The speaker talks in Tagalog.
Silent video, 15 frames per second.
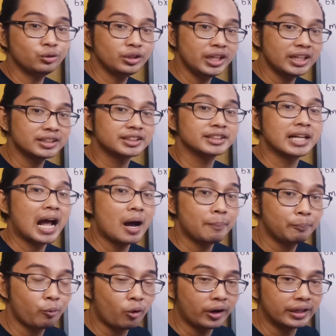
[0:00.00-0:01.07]
units
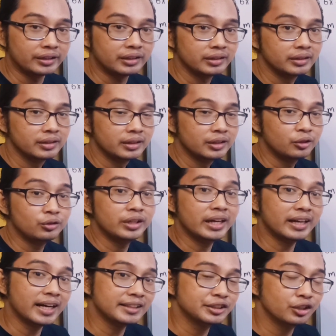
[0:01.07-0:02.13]
upward. Yung
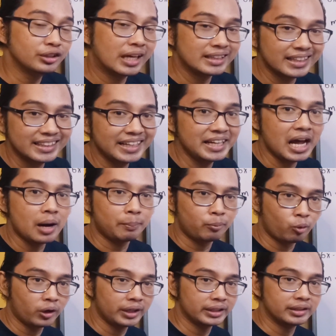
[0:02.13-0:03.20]
direction natin ay
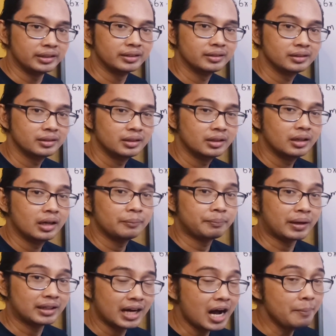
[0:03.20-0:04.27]
upward.
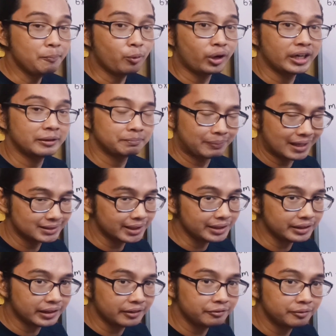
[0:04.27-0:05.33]
Pag upward,
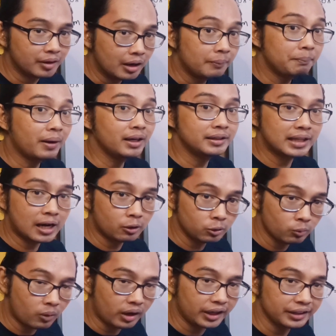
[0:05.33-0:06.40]
positive. Pag
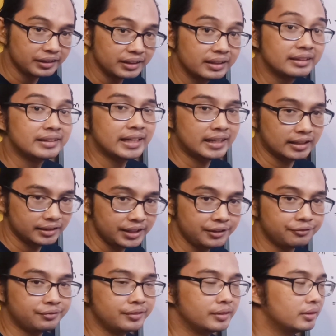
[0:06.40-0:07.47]
downward,
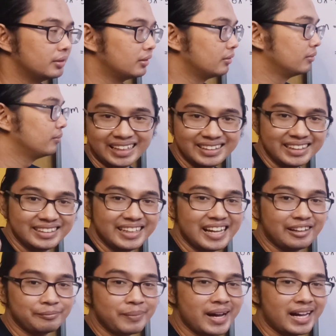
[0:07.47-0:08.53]
negative.
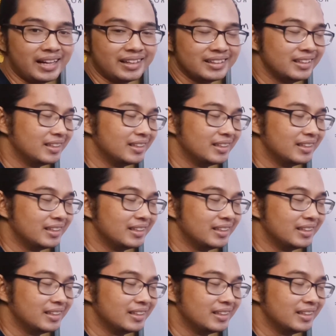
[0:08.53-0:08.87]
Naintindihan ba?